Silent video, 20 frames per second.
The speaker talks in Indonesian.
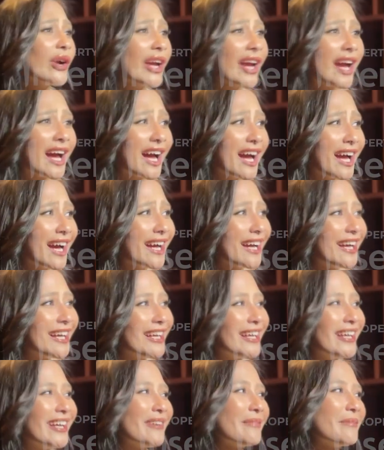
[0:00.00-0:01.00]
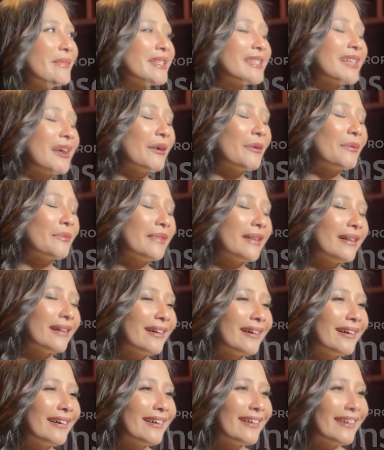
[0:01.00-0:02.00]
ya, bisa me,
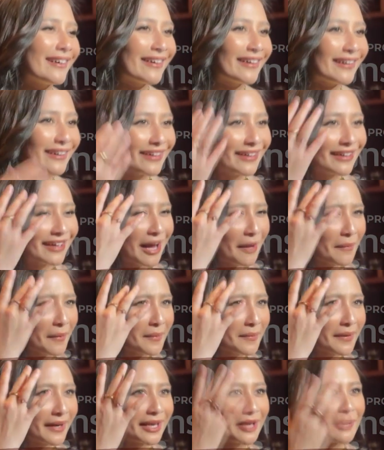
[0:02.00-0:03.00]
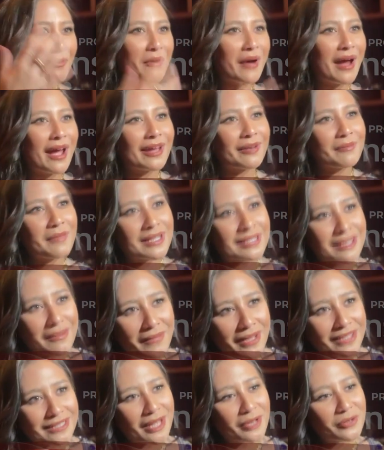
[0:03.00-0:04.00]
apa, merewind
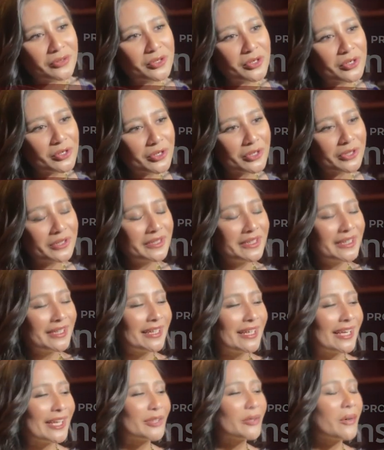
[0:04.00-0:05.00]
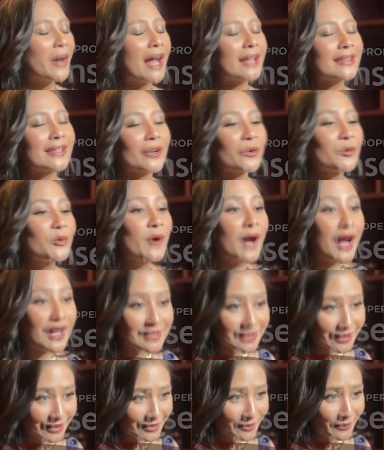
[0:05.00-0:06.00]
masa-masa dulu, itu gak terduga
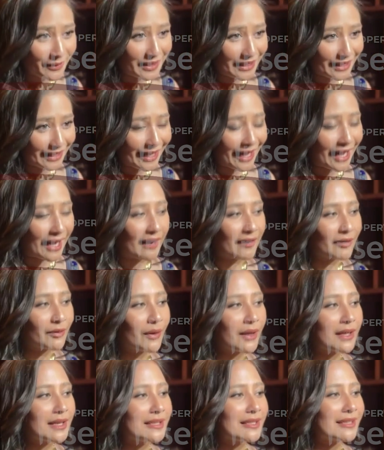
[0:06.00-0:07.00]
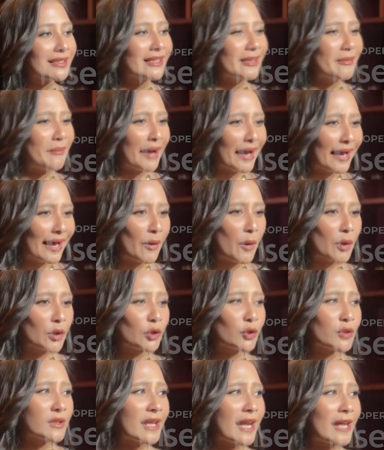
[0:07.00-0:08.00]
sih sebenarnya karena itu kan gimana ya waktu
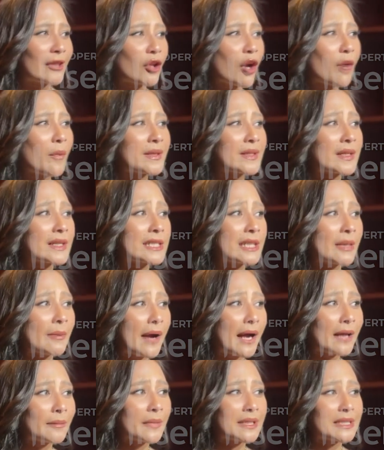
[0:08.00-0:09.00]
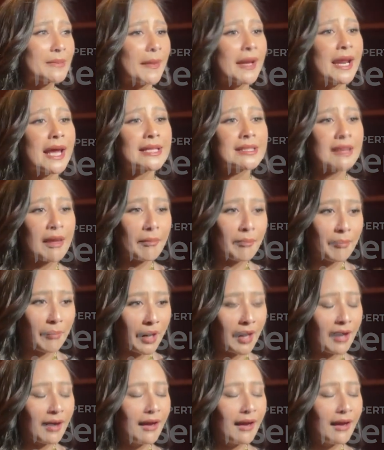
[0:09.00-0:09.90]
itu sinetron masih kecil banget masih pada SMP